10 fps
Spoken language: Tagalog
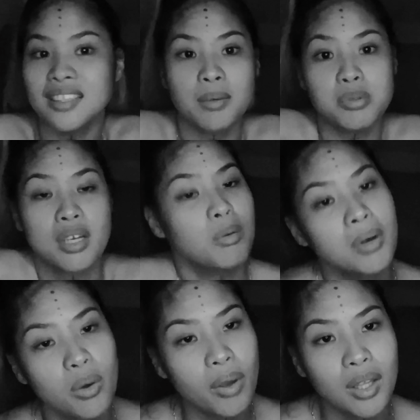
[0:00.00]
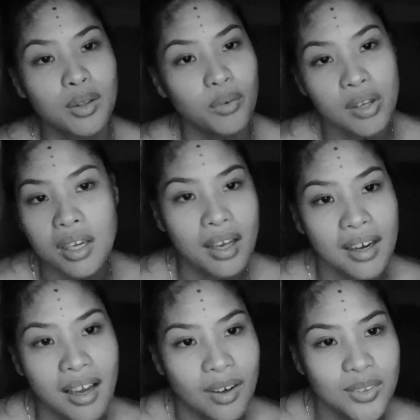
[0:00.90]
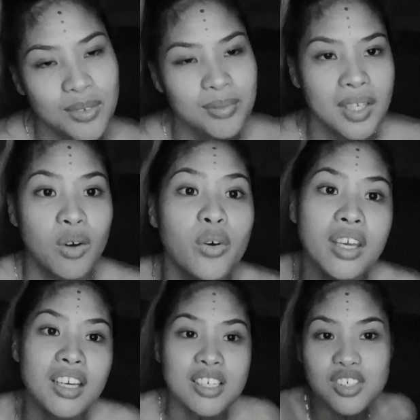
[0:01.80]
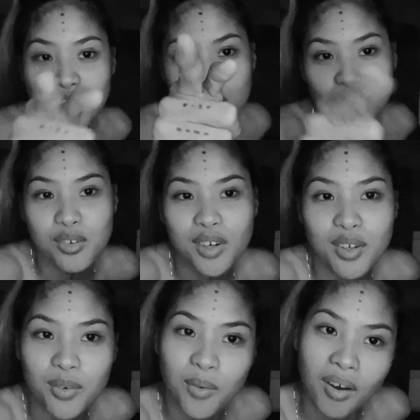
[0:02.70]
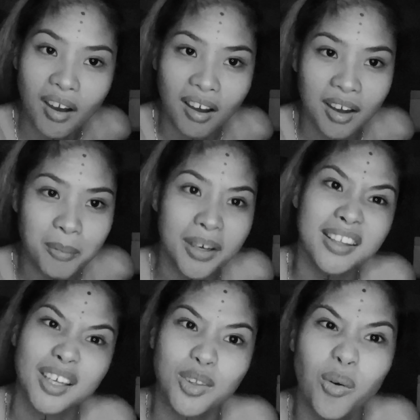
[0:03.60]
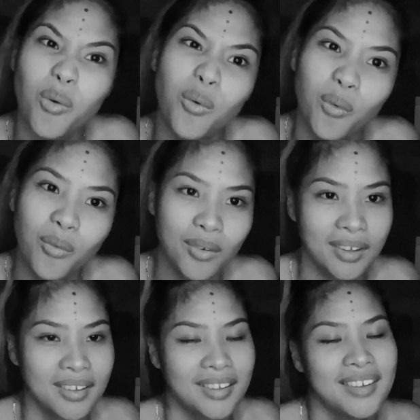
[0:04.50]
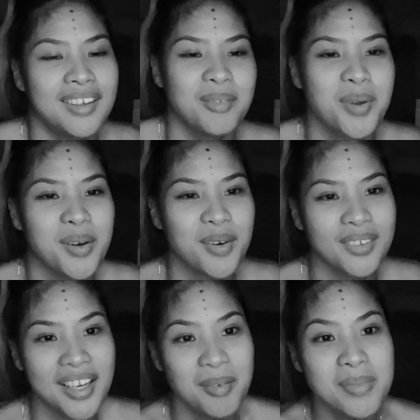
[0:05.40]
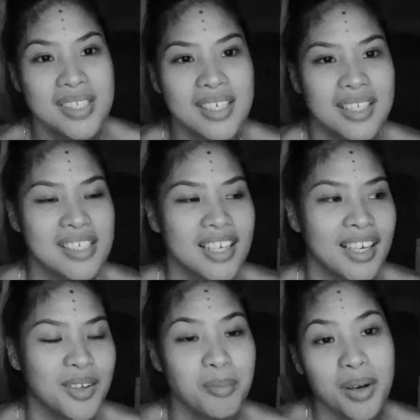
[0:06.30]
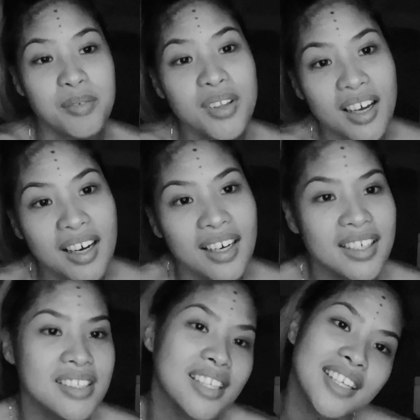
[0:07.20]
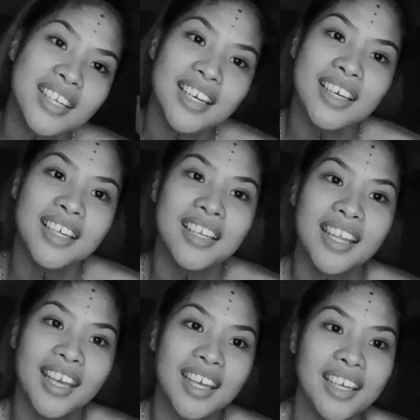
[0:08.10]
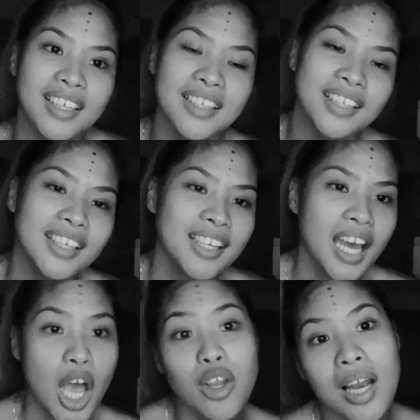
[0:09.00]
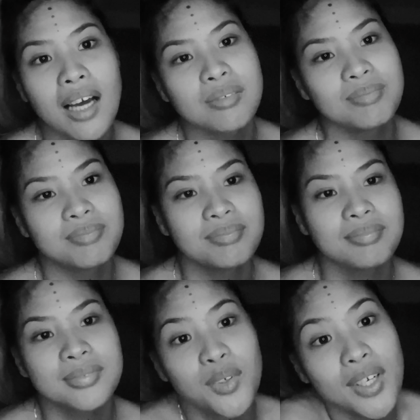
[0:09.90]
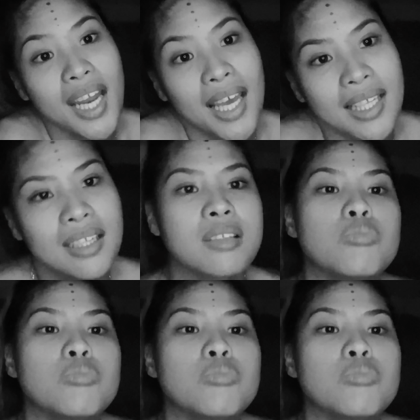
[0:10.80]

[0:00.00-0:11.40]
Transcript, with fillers: Tapos ako magkwento, higa na ako. Uy, check niyo yung ano ko ah, mga TikTok ko. Meron ako nilabas eh, tsaka yung mga vlogs, ganyan. And, ayun lang. Good night.